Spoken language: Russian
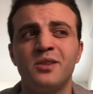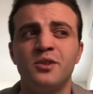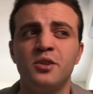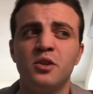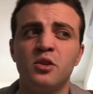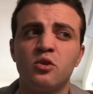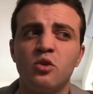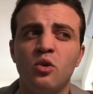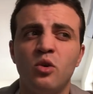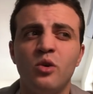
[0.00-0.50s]
не
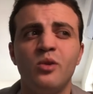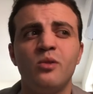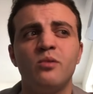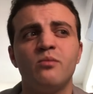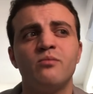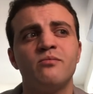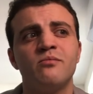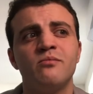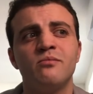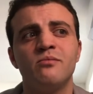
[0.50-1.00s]
то,
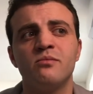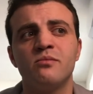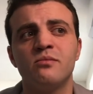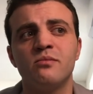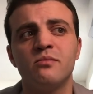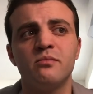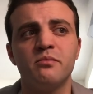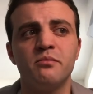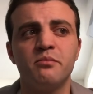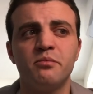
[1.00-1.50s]

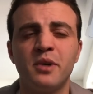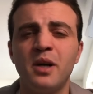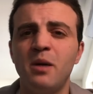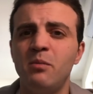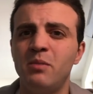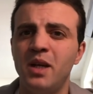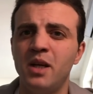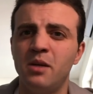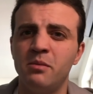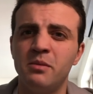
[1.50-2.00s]

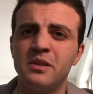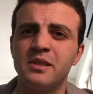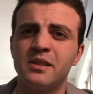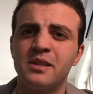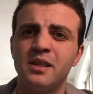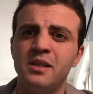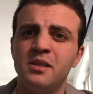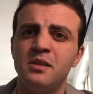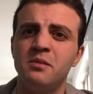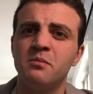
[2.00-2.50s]
проблемы с
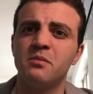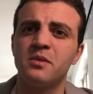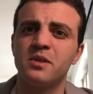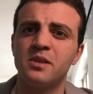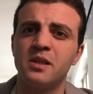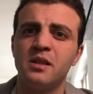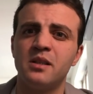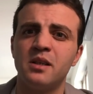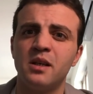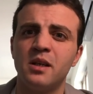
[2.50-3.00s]
этим,
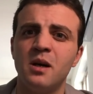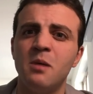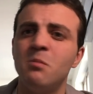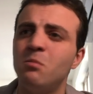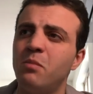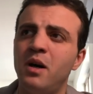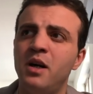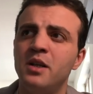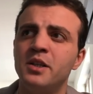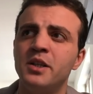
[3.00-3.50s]
с этой
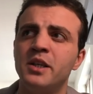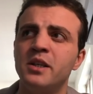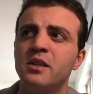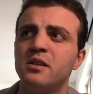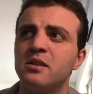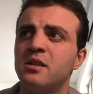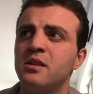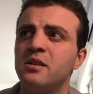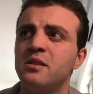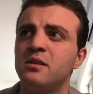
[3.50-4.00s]
компанией,
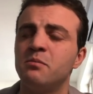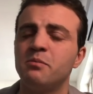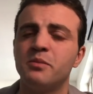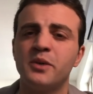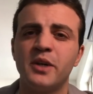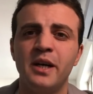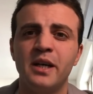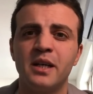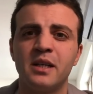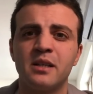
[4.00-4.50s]
с этим
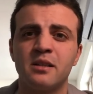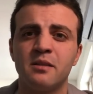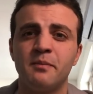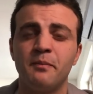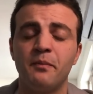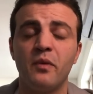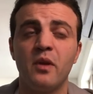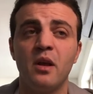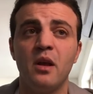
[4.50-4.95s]
проектом.